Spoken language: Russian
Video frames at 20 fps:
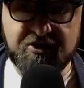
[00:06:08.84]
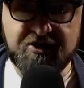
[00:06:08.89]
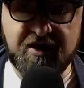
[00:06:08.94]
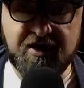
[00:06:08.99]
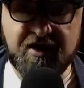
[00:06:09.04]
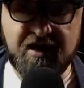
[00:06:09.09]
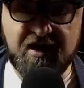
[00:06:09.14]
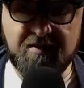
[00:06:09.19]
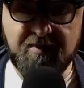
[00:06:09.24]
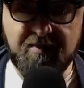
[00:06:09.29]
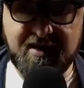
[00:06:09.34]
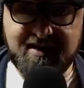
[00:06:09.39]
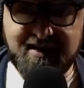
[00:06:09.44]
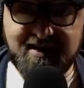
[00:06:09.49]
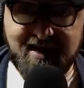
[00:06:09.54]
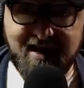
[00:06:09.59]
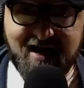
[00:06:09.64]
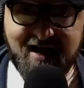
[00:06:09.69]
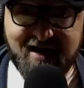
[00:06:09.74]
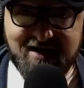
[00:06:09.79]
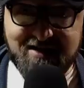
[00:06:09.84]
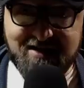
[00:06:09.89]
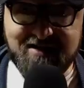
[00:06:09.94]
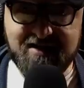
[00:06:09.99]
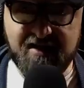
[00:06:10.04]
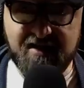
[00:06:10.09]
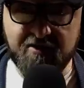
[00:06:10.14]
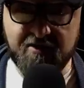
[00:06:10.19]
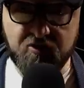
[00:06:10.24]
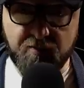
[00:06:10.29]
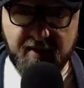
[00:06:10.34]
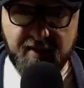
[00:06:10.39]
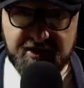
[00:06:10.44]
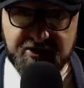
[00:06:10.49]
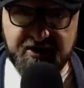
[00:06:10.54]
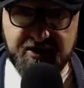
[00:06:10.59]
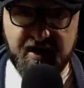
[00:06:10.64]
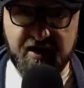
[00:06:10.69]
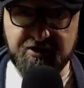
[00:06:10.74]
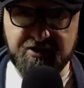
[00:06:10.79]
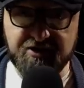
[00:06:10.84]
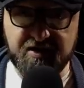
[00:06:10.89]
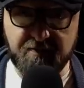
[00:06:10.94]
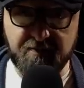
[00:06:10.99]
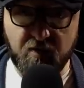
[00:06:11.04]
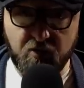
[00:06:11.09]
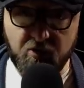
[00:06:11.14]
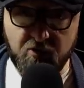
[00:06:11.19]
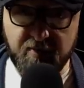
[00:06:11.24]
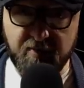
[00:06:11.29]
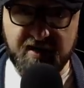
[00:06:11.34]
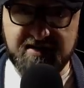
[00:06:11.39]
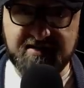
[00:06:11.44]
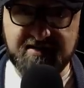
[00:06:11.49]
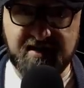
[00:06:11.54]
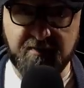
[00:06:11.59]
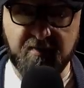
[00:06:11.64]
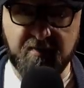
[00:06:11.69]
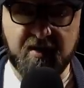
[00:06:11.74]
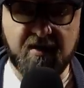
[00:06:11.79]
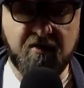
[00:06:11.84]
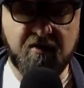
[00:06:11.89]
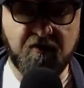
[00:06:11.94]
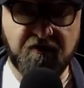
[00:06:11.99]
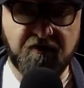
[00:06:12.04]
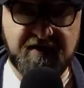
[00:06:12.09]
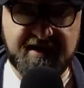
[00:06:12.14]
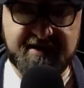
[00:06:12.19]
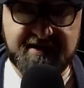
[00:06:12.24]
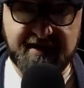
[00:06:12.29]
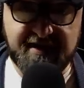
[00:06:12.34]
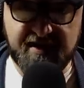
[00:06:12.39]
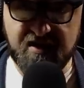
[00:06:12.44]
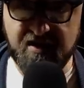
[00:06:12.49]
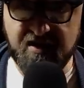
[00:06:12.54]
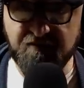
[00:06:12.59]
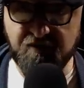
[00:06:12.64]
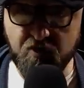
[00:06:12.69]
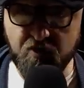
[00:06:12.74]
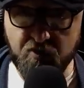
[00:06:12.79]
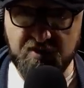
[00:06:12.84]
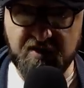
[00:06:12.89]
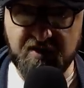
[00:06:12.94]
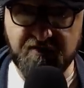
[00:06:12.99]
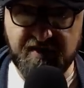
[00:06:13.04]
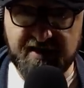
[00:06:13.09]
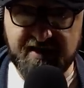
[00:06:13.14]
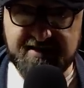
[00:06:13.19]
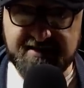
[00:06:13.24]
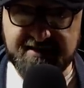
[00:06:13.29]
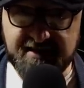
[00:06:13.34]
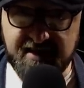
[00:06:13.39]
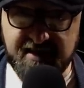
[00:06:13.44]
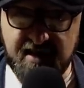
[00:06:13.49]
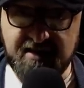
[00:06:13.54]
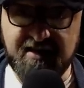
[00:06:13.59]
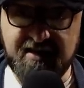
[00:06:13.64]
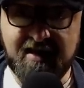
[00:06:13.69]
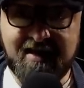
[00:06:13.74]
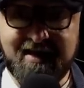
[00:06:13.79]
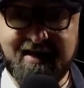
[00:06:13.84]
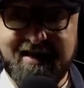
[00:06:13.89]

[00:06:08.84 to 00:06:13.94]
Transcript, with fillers: же именно они глубочайшим образом внедрили в головы россиян,